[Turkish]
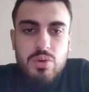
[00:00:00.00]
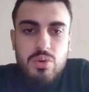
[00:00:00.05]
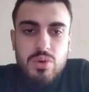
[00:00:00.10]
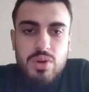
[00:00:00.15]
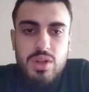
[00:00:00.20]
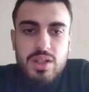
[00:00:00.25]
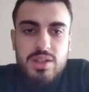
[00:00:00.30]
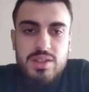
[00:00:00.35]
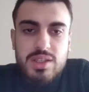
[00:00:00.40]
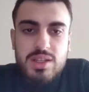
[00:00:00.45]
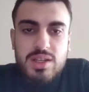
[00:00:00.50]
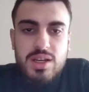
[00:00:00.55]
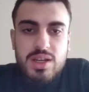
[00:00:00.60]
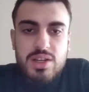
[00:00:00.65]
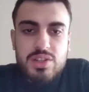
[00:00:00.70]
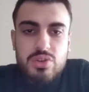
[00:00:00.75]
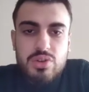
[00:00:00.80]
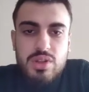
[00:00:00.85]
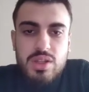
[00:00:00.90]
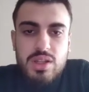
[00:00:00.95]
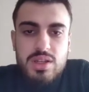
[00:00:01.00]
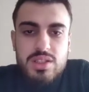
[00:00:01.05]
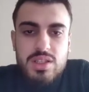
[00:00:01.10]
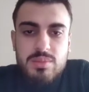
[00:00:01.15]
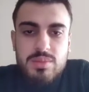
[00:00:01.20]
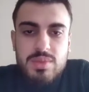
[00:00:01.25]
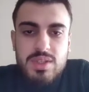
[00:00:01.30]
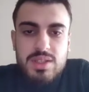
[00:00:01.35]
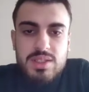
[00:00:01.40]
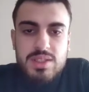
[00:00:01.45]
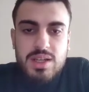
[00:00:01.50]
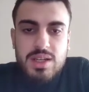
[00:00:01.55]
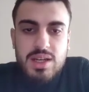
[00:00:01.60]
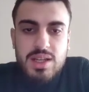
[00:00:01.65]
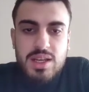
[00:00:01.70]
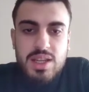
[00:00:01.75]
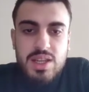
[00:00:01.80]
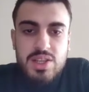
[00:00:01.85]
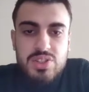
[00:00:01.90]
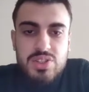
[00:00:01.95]
16'yı karşı yollarsam x
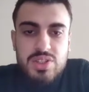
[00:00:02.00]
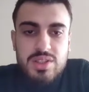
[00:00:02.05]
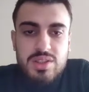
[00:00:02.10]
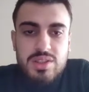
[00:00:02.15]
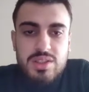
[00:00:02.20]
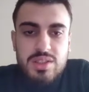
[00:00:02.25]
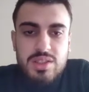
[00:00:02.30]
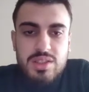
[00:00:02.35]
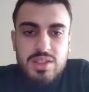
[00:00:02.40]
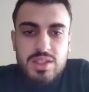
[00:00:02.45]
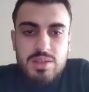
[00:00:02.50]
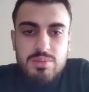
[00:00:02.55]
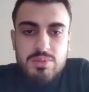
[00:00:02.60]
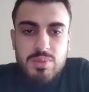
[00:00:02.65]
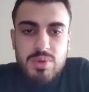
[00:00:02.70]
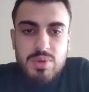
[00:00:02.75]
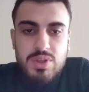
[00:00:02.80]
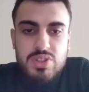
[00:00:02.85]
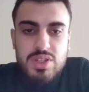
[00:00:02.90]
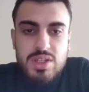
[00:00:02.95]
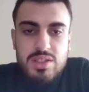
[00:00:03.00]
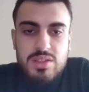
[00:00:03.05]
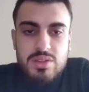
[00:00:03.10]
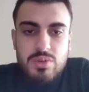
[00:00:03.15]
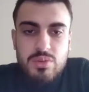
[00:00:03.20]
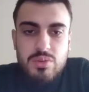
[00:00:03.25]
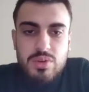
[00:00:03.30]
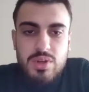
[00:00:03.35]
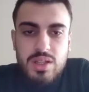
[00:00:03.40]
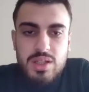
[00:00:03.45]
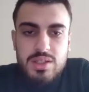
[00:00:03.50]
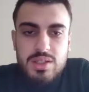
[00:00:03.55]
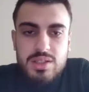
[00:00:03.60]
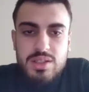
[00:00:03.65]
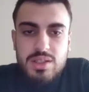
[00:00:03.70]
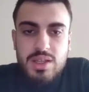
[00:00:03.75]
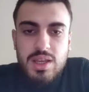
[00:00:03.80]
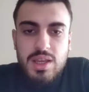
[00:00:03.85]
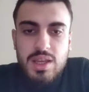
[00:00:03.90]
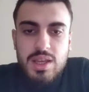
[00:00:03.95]
kare eşittir 25 eksi
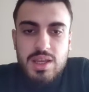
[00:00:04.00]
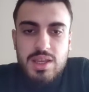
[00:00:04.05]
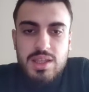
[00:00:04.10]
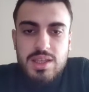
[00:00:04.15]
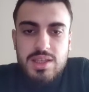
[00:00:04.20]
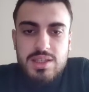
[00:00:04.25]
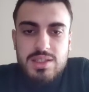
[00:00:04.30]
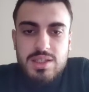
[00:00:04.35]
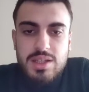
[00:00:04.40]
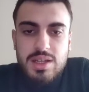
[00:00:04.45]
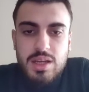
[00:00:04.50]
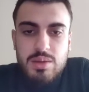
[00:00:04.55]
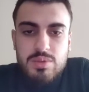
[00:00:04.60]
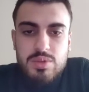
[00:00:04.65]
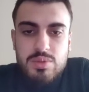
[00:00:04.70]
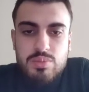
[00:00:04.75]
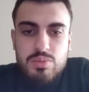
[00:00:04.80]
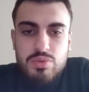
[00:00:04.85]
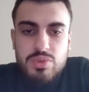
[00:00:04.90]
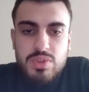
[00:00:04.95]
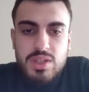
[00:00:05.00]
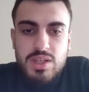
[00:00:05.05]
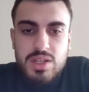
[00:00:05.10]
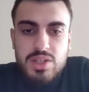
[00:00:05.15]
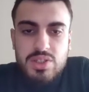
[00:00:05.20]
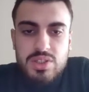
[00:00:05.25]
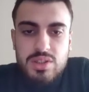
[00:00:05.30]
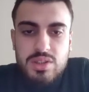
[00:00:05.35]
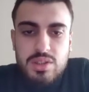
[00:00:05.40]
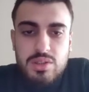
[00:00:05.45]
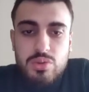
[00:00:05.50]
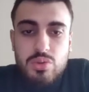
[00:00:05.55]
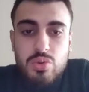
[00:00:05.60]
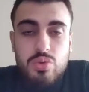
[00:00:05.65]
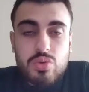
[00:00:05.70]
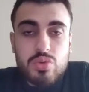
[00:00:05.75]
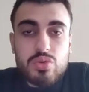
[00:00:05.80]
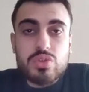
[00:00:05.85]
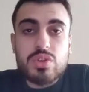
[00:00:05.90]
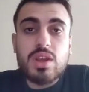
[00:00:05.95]
16. x karemiz buradan eşittir
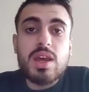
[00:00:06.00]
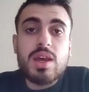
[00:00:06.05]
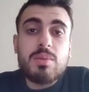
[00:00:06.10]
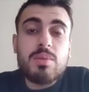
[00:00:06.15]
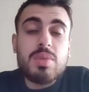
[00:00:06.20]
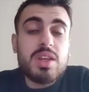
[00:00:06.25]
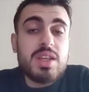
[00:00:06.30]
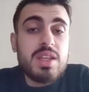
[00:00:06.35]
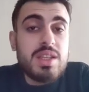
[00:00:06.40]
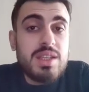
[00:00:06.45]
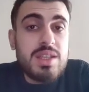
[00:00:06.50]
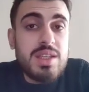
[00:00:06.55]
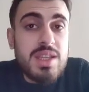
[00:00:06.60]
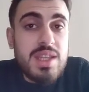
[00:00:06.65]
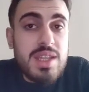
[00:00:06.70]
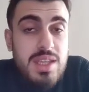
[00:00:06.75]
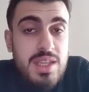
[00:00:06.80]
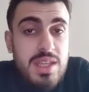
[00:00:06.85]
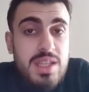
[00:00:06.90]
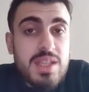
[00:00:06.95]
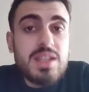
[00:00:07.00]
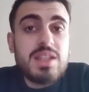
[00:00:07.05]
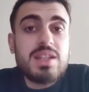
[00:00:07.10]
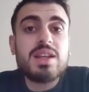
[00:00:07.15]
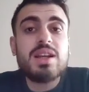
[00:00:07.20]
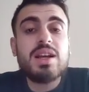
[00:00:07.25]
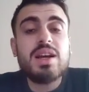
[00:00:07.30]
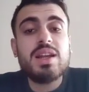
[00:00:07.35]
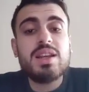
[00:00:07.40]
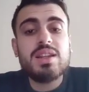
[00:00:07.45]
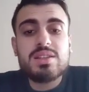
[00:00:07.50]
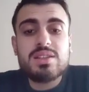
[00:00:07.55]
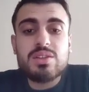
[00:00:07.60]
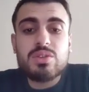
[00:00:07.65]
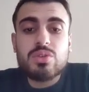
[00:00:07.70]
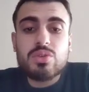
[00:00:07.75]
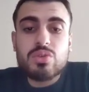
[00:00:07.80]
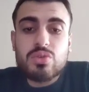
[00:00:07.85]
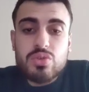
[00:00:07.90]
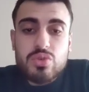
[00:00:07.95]
9. Peki neyin
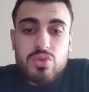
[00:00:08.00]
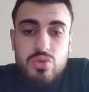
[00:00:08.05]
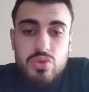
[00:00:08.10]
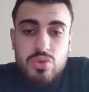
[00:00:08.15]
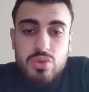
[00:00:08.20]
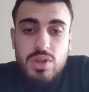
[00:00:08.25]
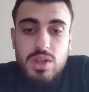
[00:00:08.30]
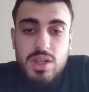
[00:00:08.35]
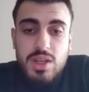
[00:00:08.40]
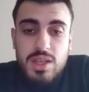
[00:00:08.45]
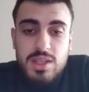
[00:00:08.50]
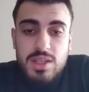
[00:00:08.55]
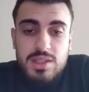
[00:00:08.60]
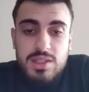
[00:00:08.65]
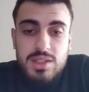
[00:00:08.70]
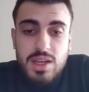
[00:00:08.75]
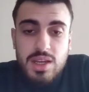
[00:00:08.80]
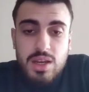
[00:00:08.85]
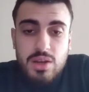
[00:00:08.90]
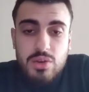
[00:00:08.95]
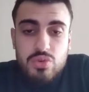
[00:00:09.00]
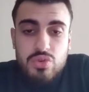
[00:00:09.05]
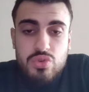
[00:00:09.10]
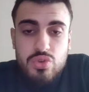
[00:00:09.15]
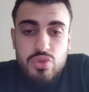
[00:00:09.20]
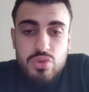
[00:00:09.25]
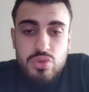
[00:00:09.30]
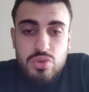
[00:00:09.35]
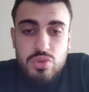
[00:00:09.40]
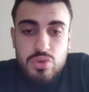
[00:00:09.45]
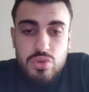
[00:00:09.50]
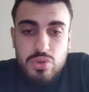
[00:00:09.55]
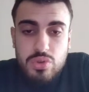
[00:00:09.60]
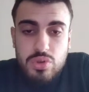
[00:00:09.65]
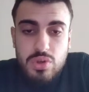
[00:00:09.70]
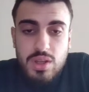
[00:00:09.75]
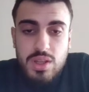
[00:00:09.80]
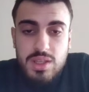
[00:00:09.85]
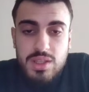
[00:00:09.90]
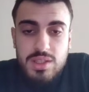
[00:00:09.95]
karesi 9'dur? Ya 3'ündür
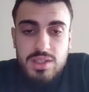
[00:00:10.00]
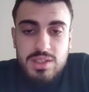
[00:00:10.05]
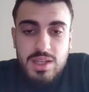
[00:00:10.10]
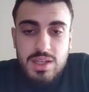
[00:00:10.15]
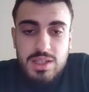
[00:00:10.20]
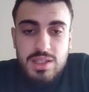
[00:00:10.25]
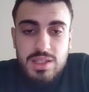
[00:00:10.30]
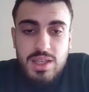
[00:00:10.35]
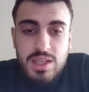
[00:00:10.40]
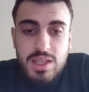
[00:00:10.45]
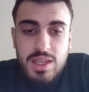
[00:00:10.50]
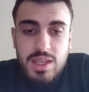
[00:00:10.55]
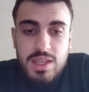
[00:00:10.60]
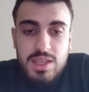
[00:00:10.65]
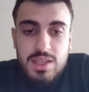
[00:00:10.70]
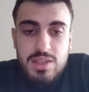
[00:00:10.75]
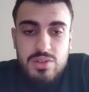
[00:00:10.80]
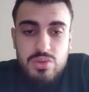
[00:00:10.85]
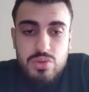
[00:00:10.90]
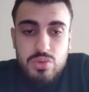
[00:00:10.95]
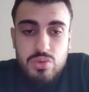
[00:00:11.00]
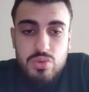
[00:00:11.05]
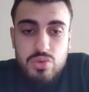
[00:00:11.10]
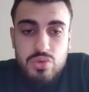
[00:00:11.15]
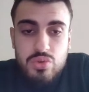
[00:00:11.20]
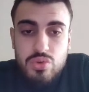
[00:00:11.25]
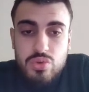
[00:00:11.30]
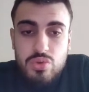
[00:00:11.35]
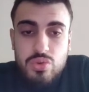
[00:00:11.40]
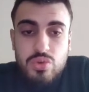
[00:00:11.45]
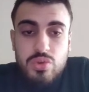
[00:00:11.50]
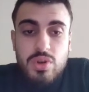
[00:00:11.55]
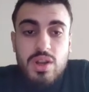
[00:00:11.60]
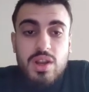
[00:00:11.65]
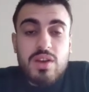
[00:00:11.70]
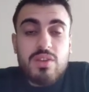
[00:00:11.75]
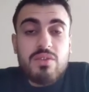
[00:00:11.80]
ya da eksi 3'ündür.